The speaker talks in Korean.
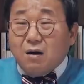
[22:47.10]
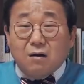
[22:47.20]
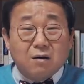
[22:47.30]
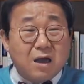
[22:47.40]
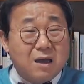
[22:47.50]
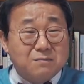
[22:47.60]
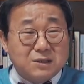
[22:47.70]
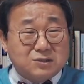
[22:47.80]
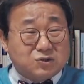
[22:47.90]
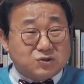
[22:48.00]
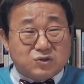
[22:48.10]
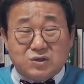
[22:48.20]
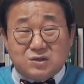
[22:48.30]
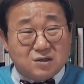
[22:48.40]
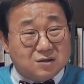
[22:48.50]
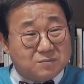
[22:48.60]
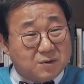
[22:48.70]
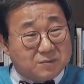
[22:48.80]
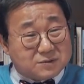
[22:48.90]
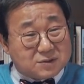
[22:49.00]
왜 오해 민주주의
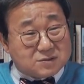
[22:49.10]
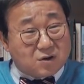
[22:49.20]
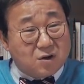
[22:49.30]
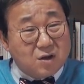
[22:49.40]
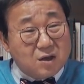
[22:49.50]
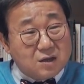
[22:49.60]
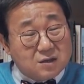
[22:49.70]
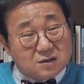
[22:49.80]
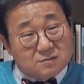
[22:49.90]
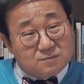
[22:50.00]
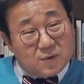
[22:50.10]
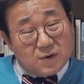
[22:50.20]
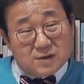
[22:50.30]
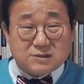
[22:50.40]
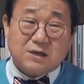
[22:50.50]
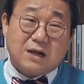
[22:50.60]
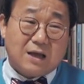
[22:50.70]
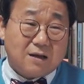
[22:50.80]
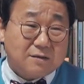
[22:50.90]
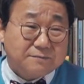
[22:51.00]
경험이 없어서 이런 표현을
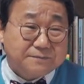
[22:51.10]
쓸까요?